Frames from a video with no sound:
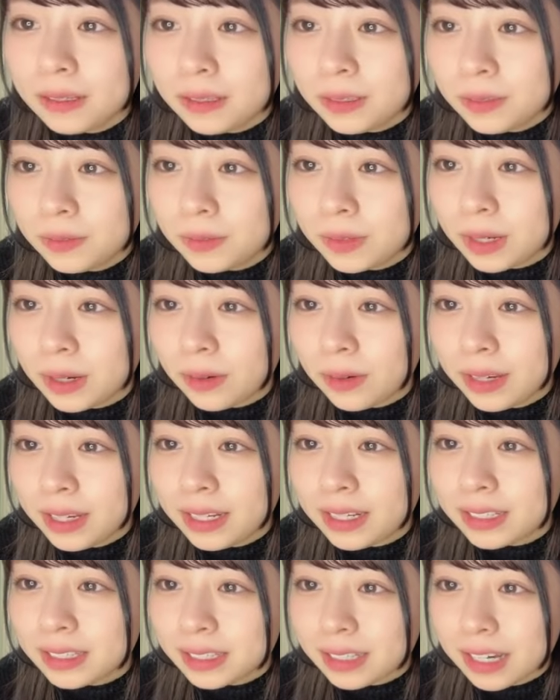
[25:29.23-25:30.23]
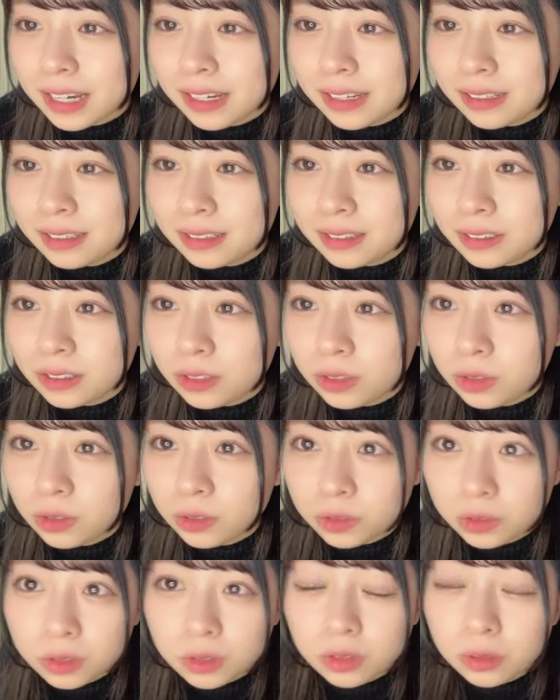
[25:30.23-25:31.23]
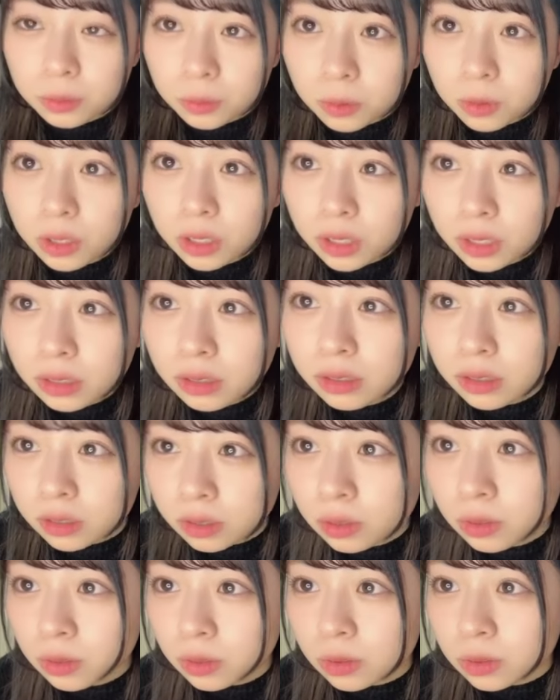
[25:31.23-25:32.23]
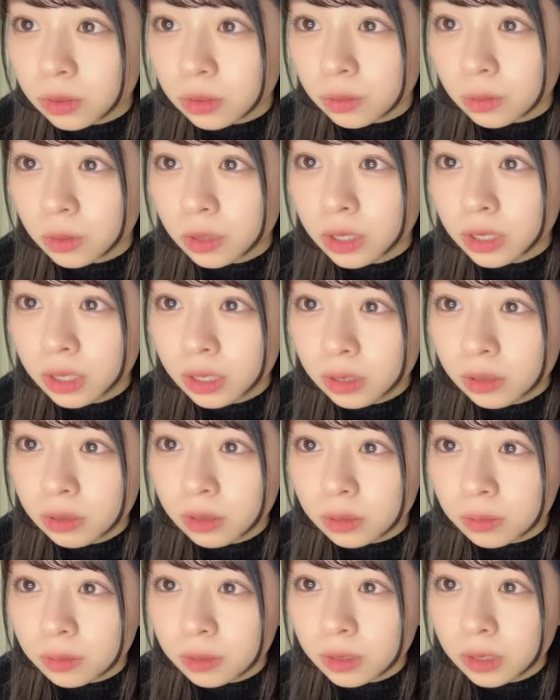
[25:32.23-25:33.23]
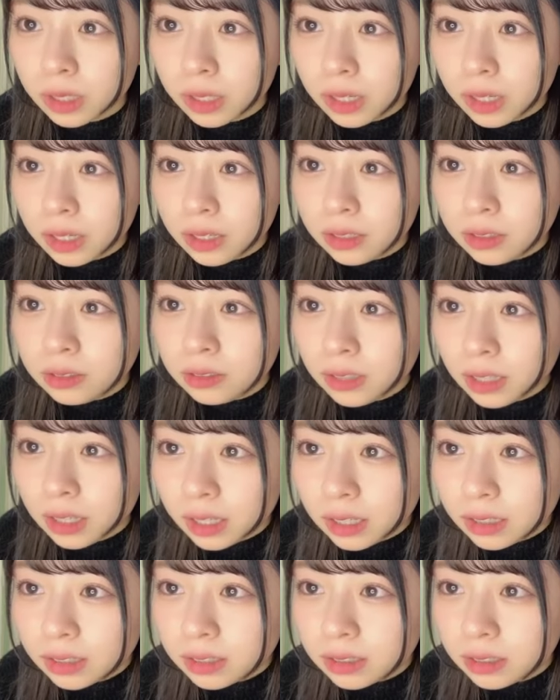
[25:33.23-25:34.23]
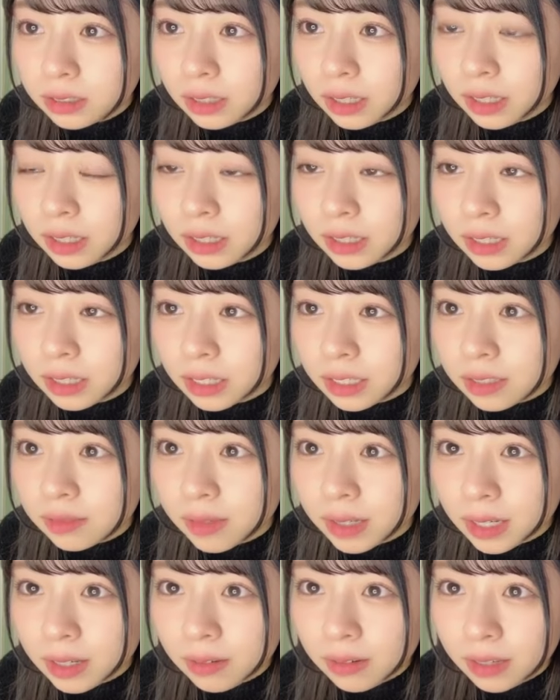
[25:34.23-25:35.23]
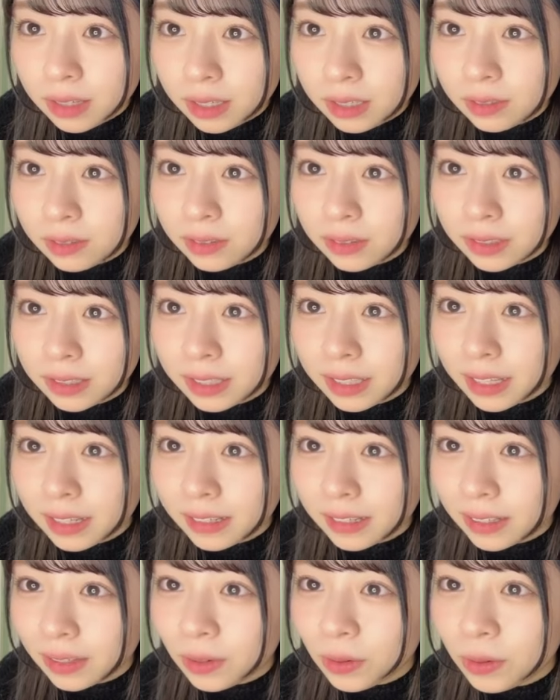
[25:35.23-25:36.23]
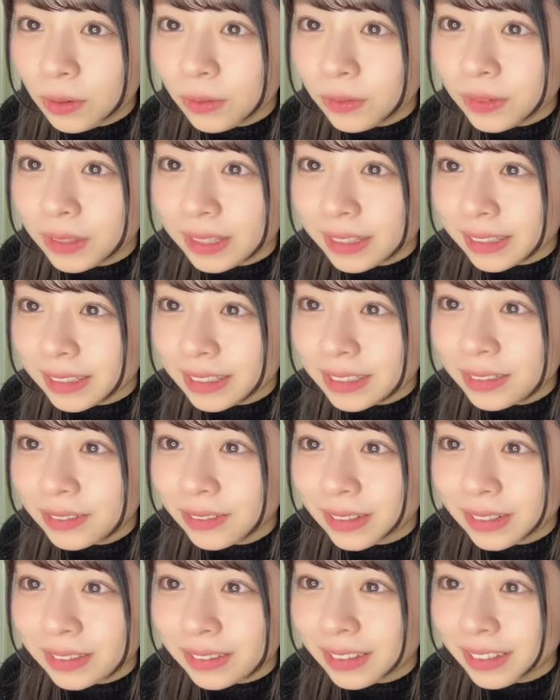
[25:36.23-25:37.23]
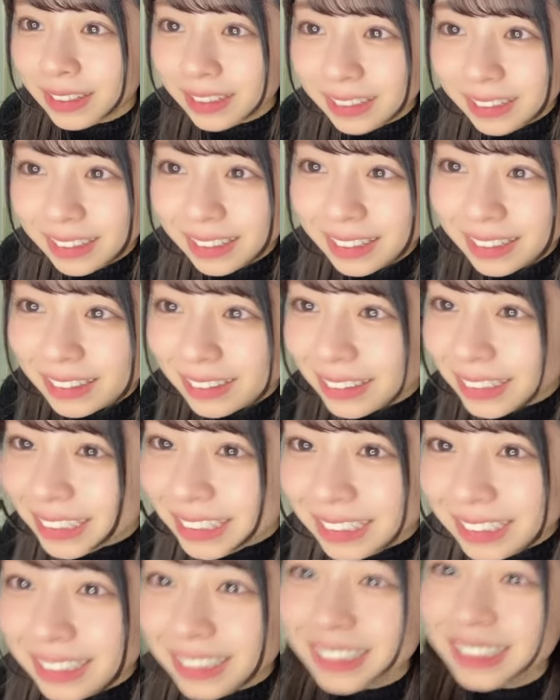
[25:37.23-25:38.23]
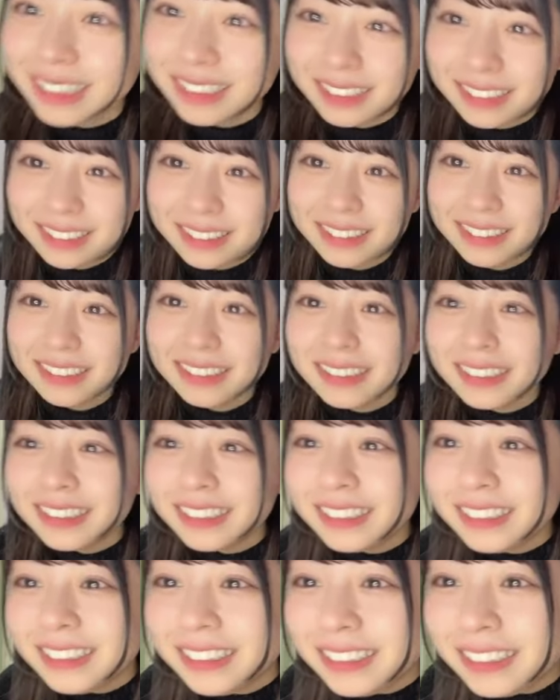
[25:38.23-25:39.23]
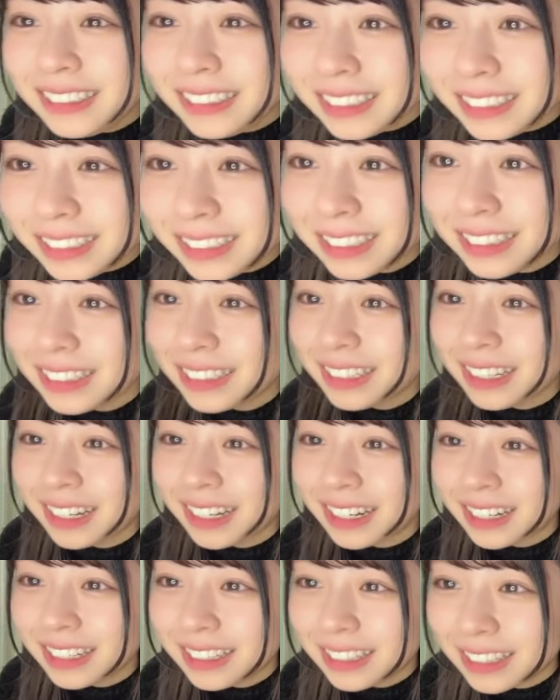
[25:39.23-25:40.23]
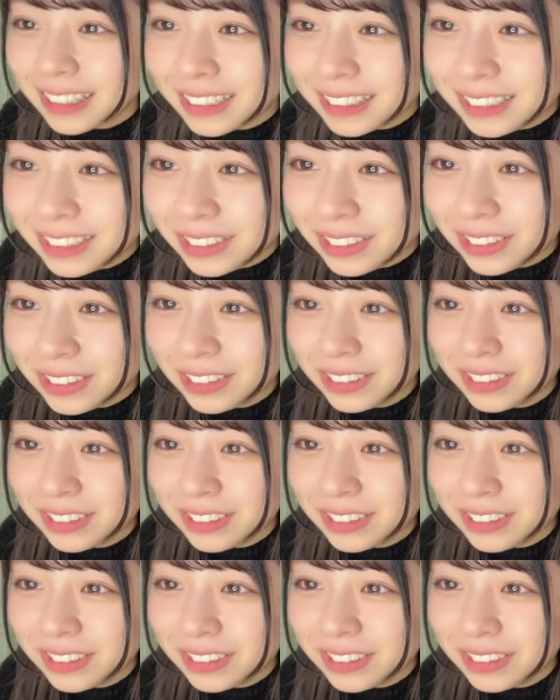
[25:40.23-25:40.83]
今日も可愛いですか今日ちょっと漏れてるねそうそうそう漏れてるかもうわずっと花が一番可愛いよってさっきココミンが一番とか言ってたのにひあなたでしょ